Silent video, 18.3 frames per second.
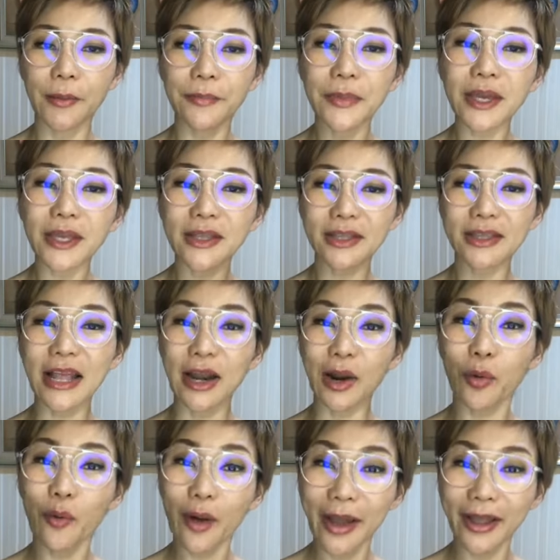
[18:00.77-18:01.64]
มีในแต่
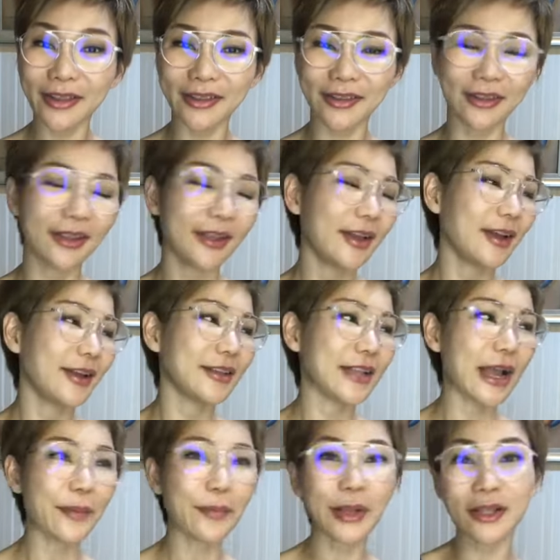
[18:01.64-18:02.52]
ละวัน
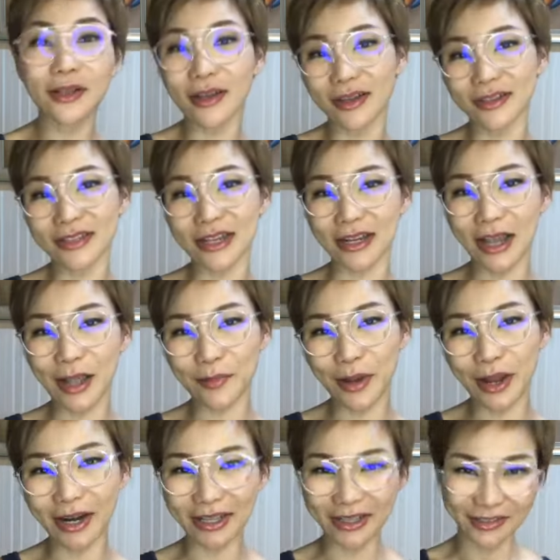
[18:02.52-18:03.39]
นะมันเกิดจากการ
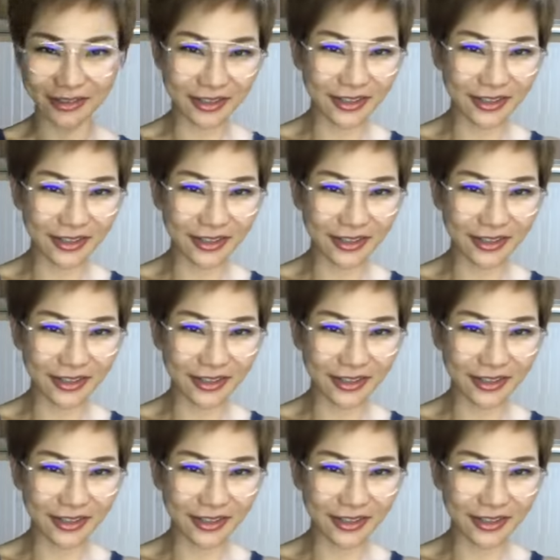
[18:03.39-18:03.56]
ผลิต